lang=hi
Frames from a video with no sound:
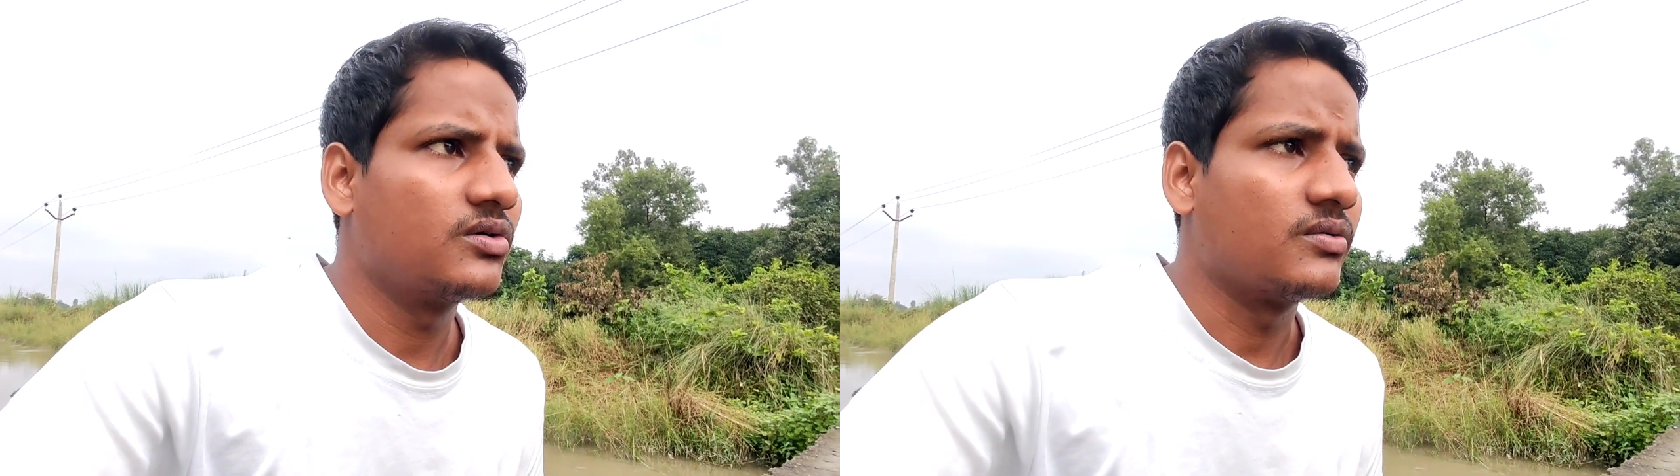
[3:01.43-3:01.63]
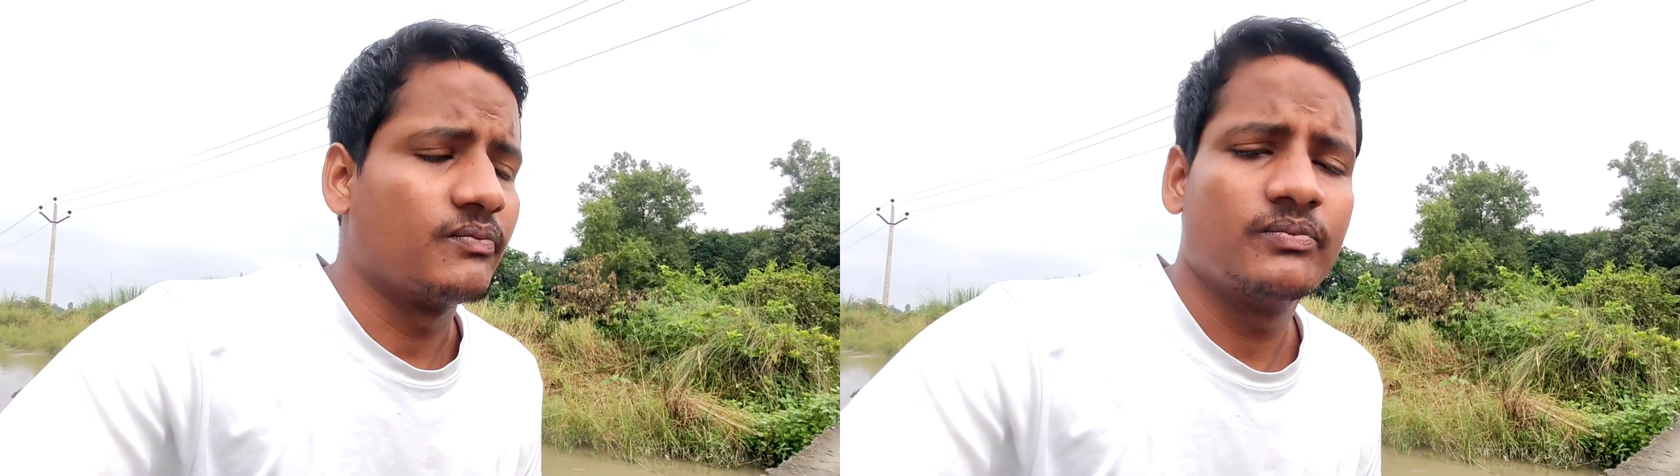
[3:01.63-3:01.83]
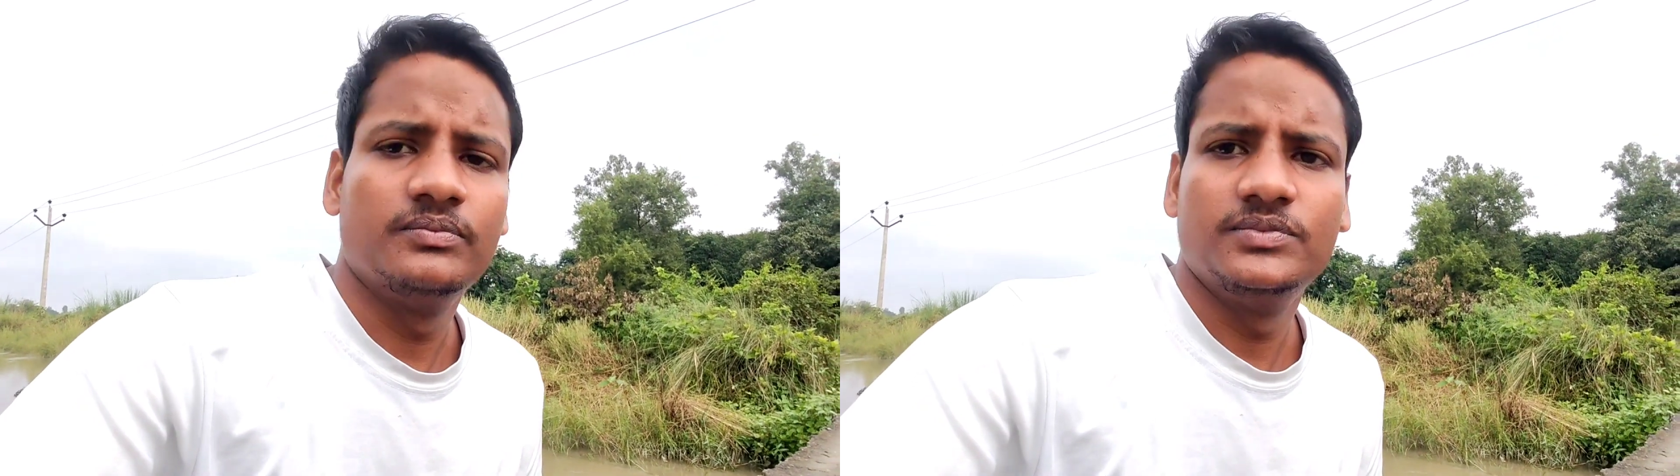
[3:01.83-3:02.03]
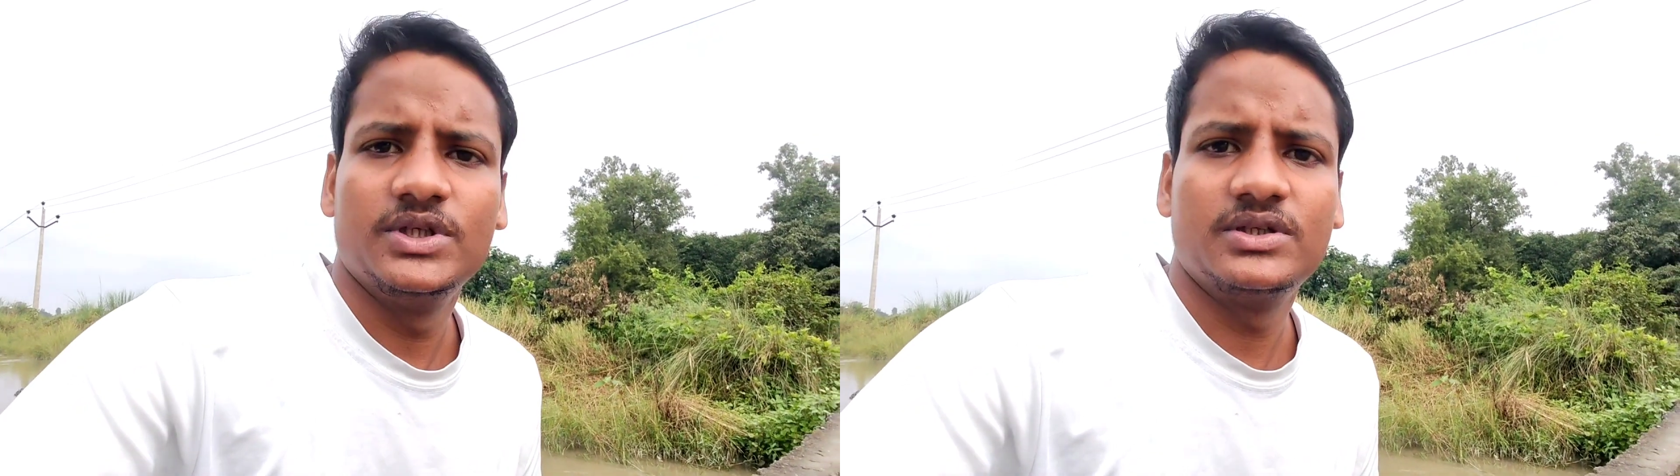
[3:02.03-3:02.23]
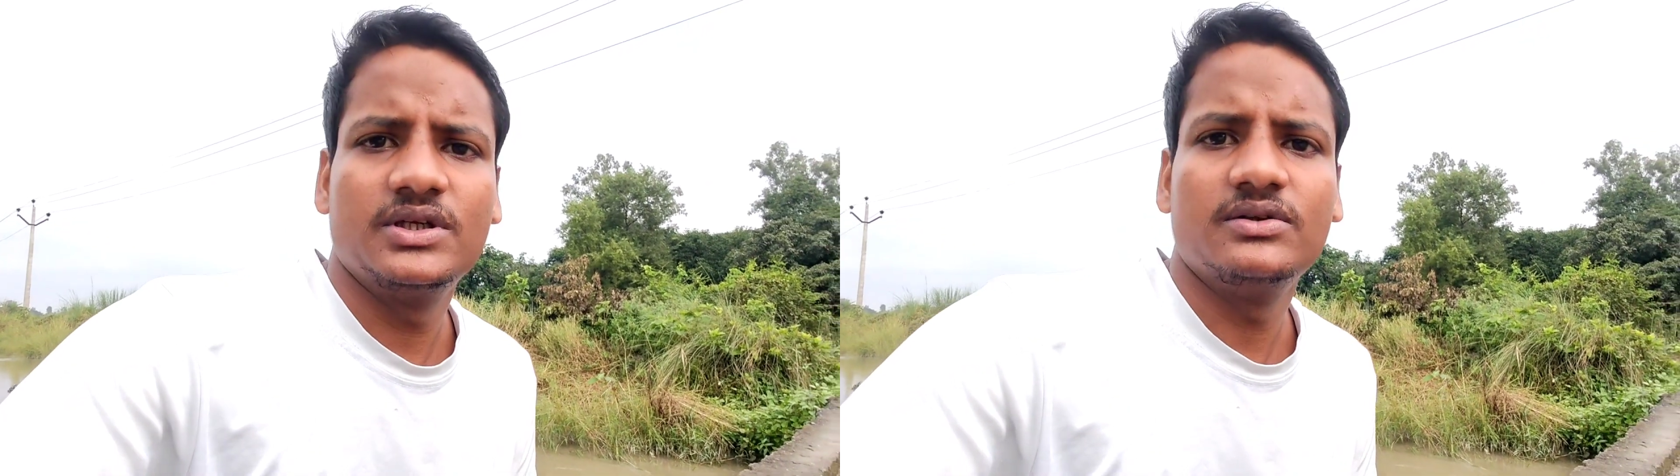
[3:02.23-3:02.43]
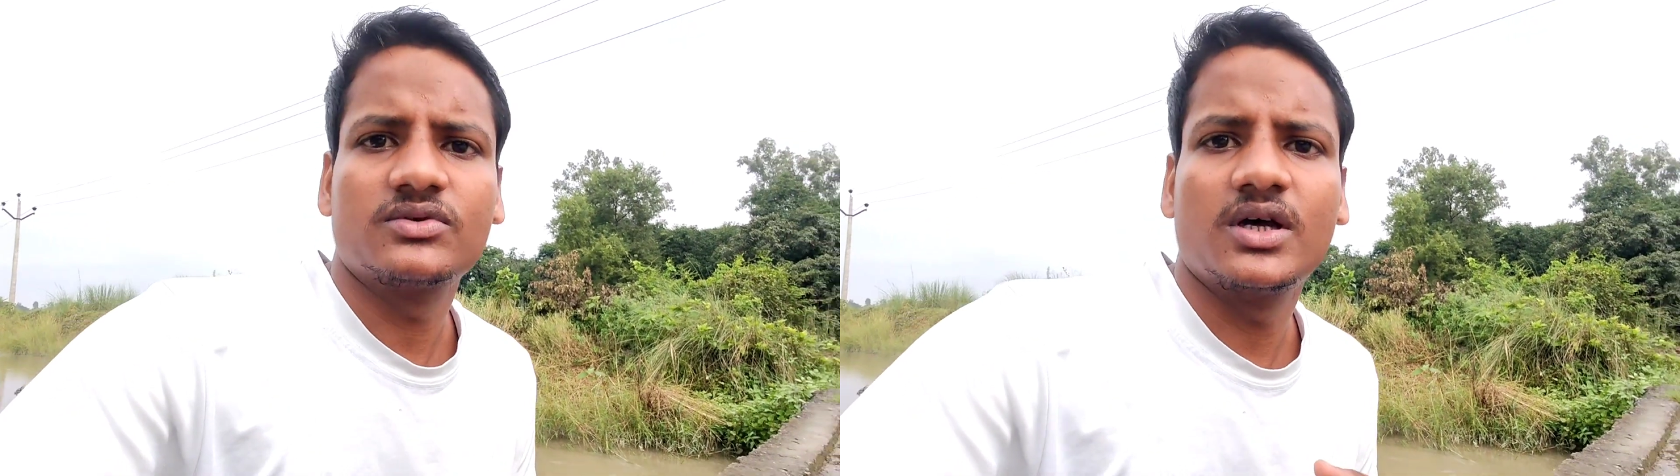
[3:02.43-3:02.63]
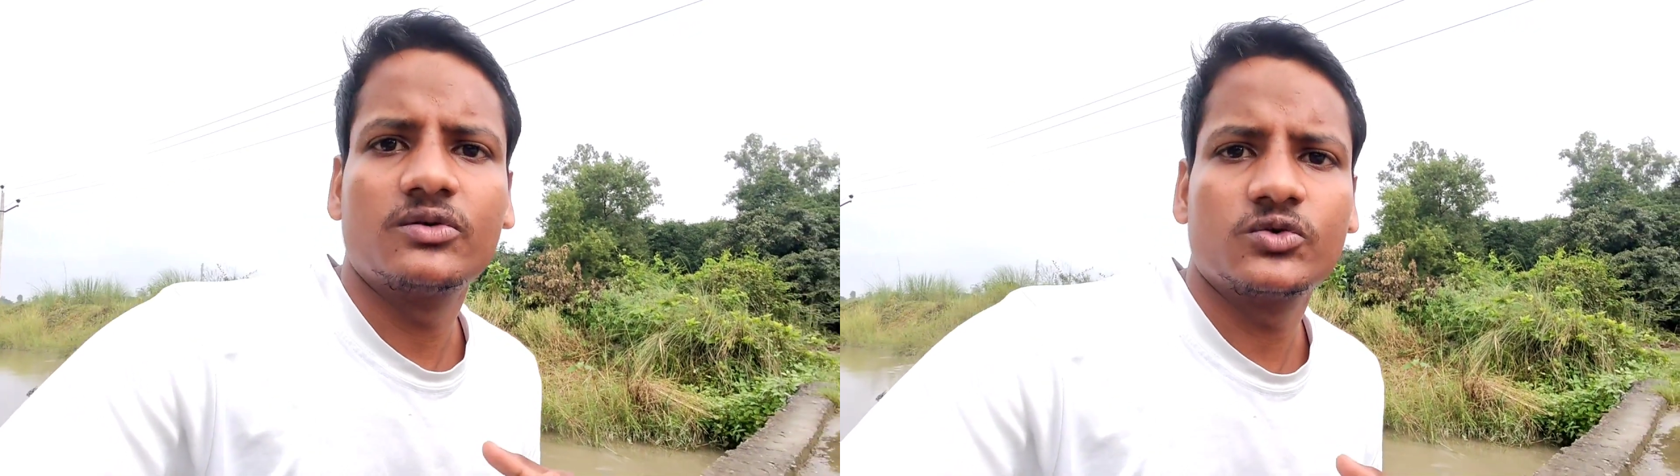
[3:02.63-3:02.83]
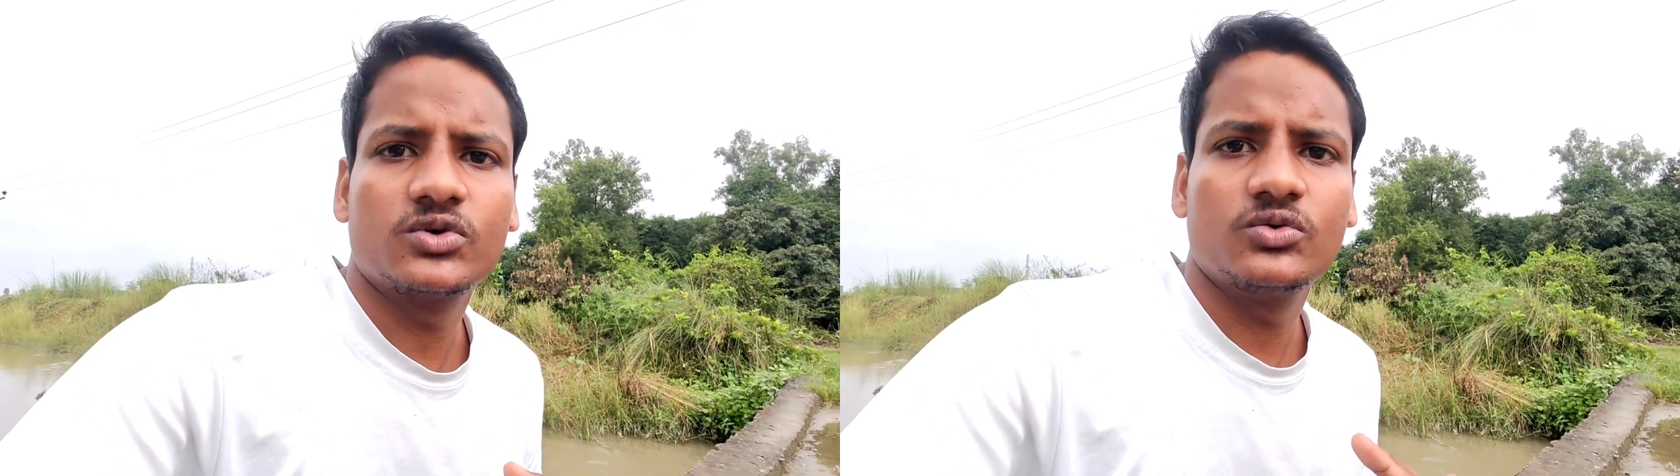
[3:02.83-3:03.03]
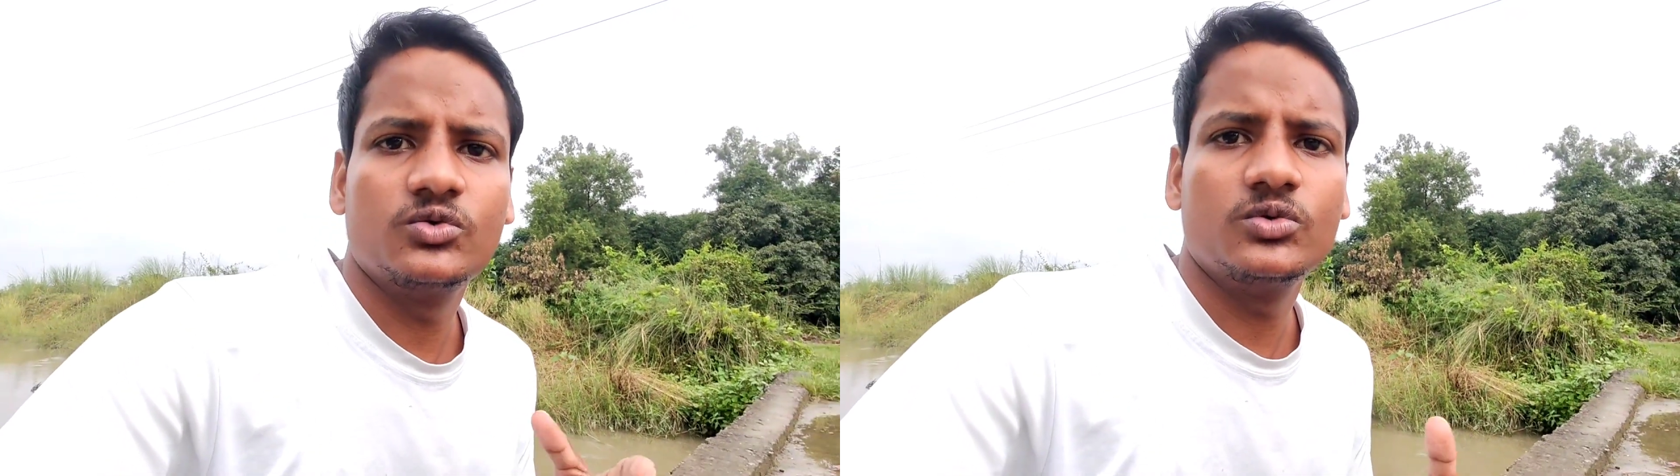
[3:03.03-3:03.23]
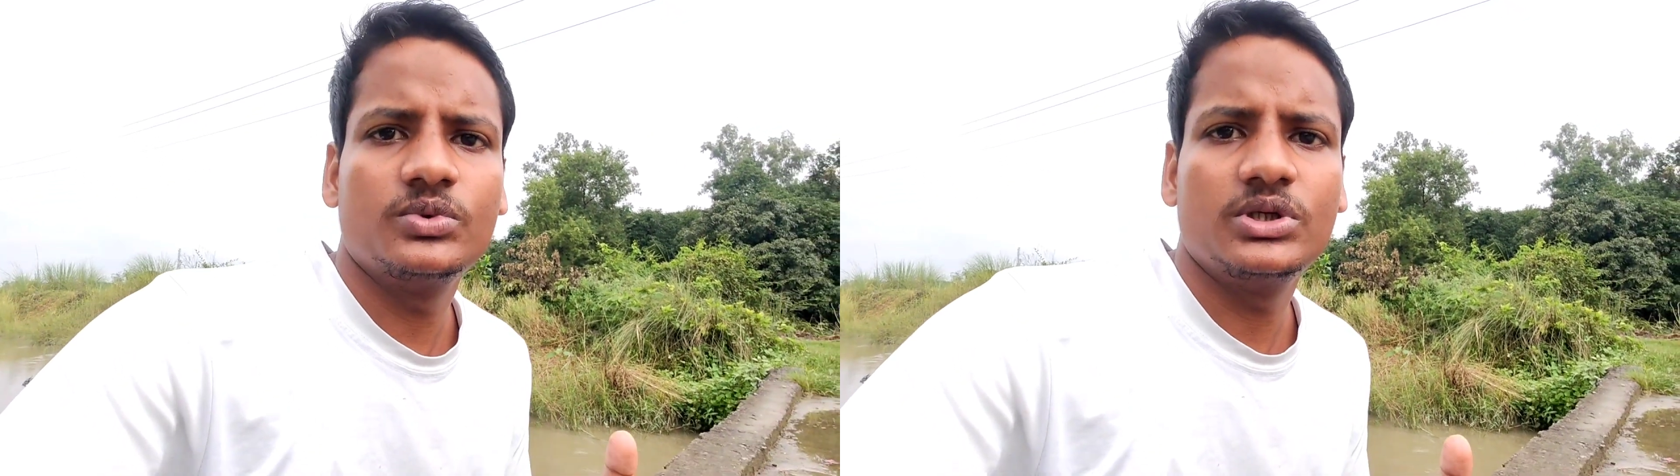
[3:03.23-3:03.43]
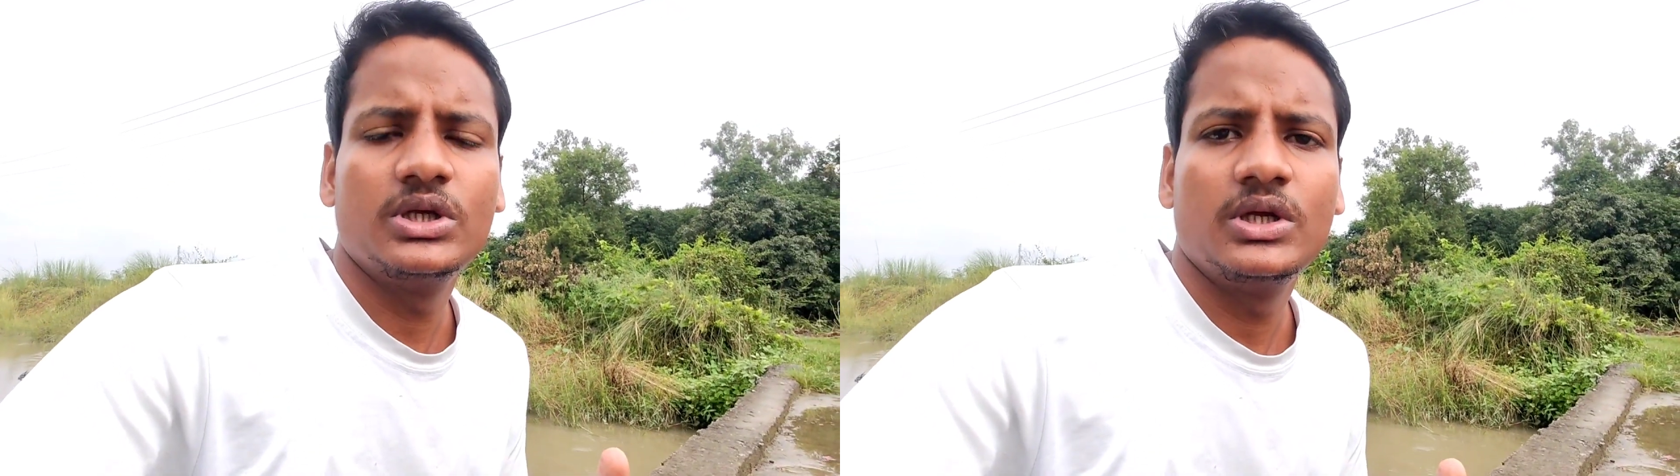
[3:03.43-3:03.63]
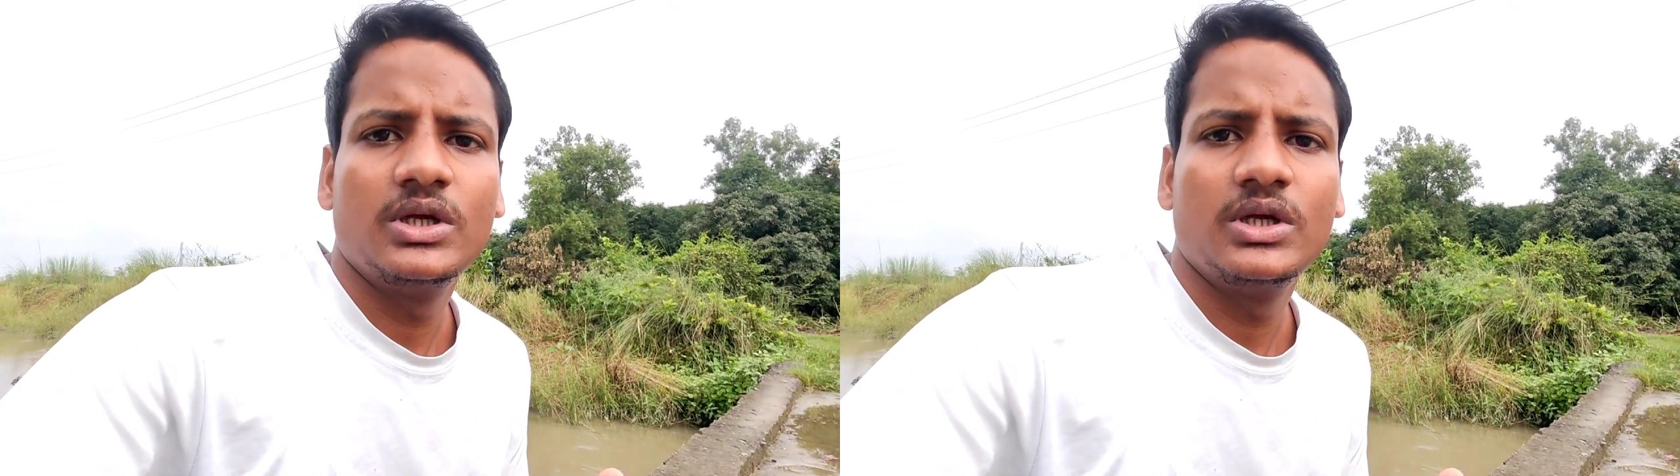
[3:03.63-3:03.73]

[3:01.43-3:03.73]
और जैसे इंसानों से दूर भी